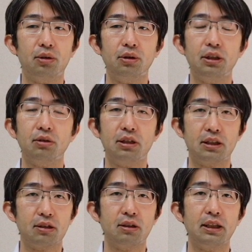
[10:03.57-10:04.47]
ご本人の自
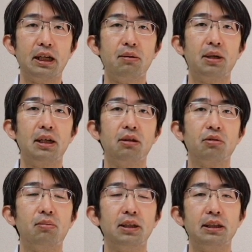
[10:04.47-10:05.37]
覚がない場合
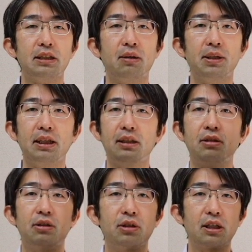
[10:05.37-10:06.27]
そこまで調べないって
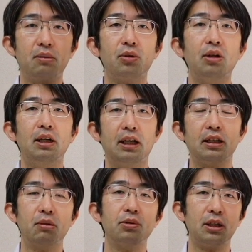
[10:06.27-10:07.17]
いう医療機関も
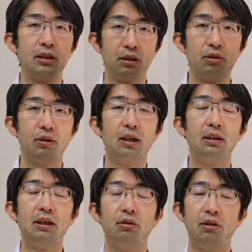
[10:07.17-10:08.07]
あっても全然それは
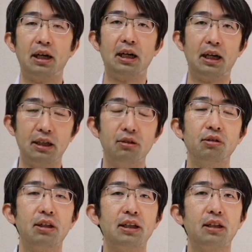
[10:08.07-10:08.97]
あのあり得
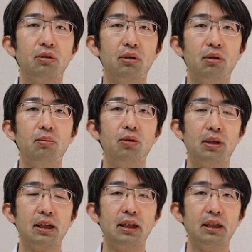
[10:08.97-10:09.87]
るかなとは思う
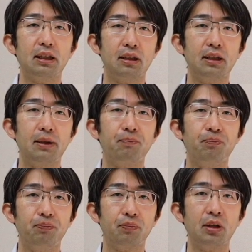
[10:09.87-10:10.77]
わけですね。
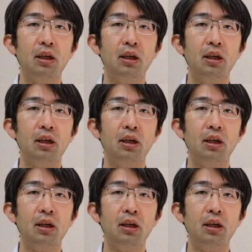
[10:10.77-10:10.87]
うん、